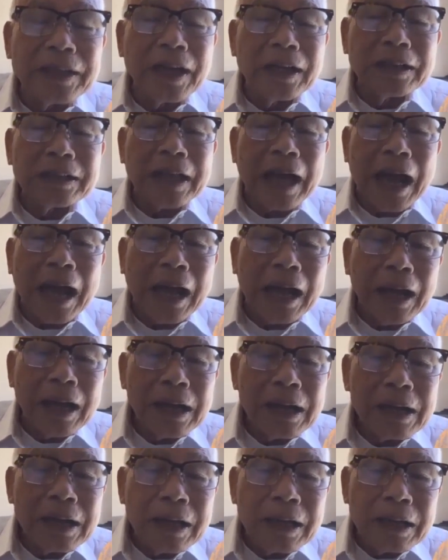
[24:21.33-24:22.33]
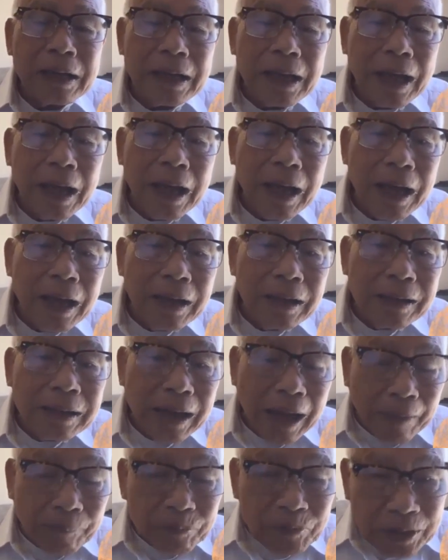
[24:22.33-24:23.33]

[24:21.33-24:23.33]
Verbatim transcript: dân ta là làm